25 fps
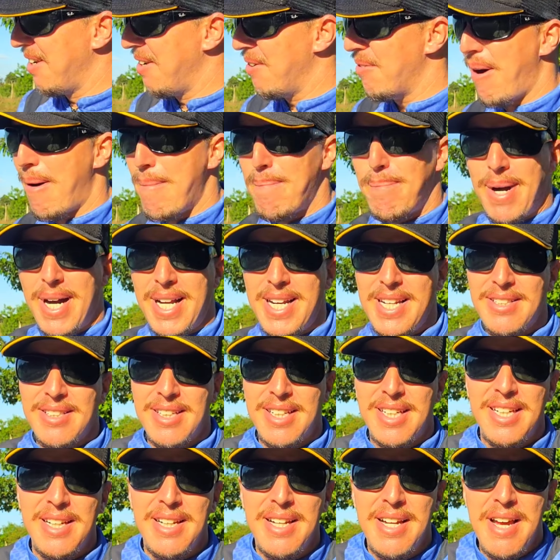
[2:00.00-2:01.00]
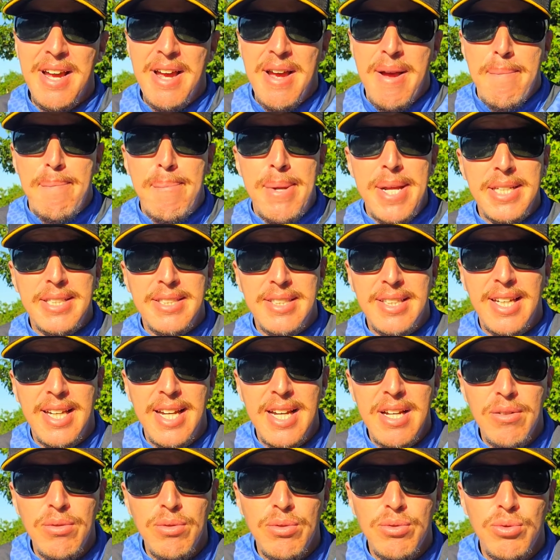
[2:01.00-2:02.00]
eu apareço aqui.
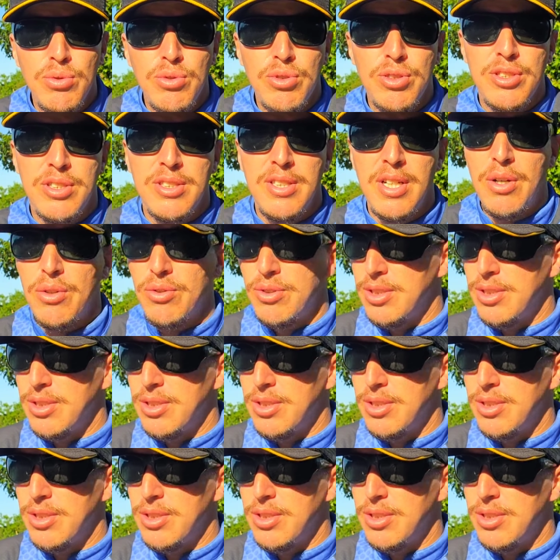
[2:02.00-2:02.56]
Pesqueiro do Seu